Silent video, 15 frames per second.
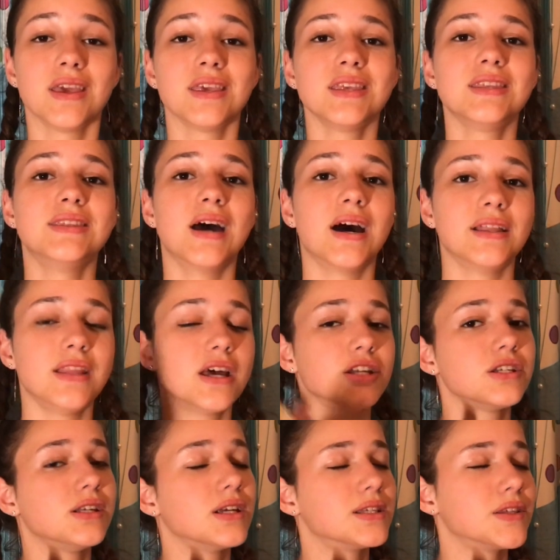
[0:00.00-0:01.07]
И да,
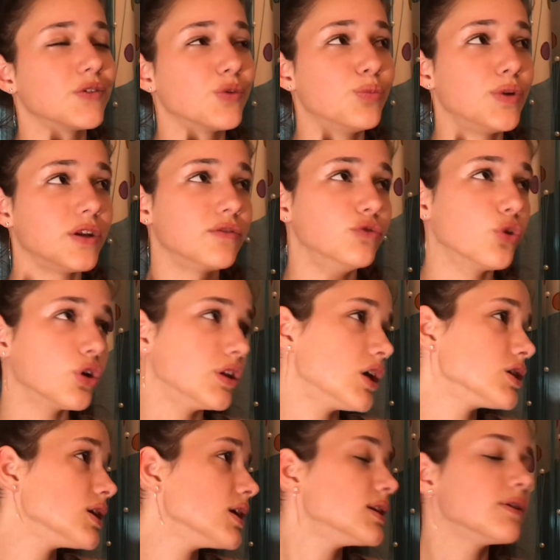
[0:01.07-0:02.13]
даже если вы бревно,
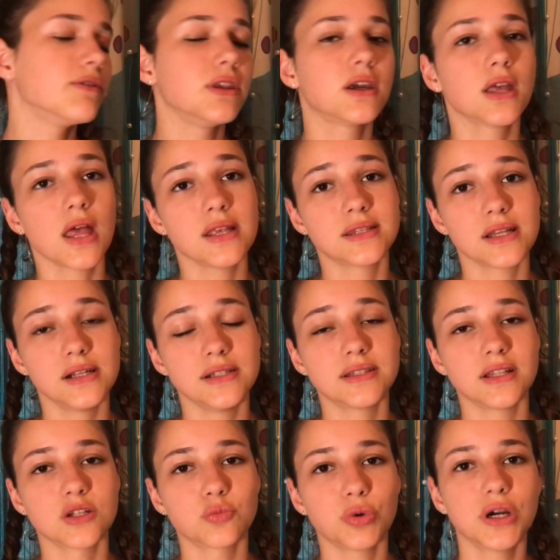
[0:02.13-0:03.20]
даже если вы никогда не садились
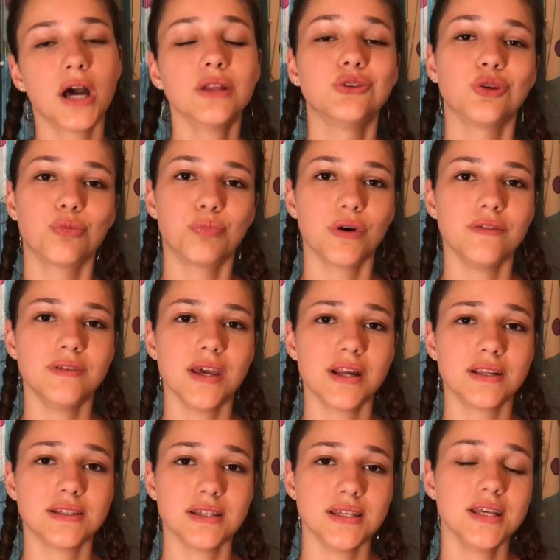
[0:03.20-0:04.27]
на шпагат, то
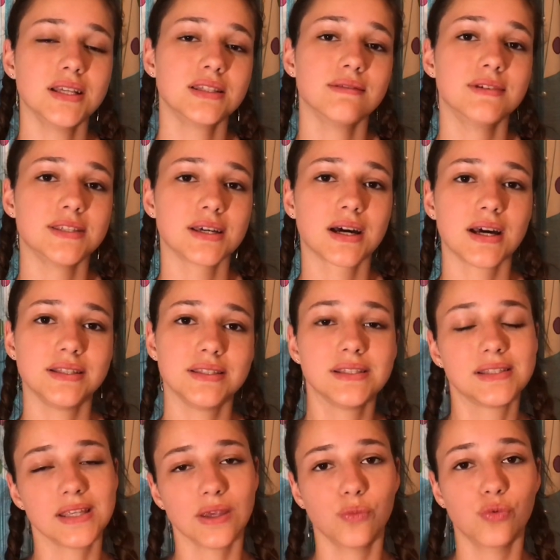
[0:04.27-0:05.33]
поверьте, если вы
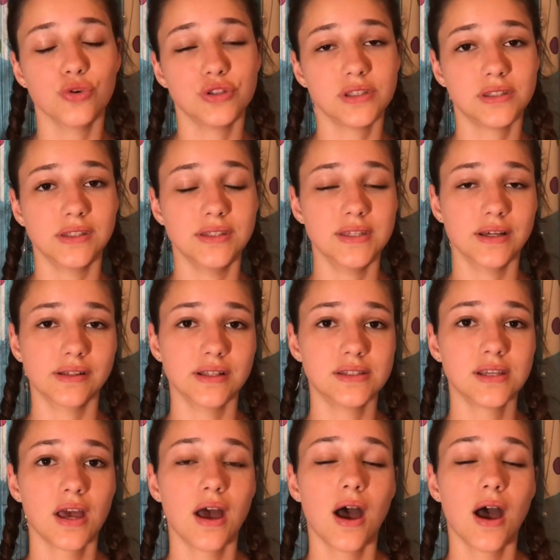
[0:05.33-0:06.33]
захотите и будете делать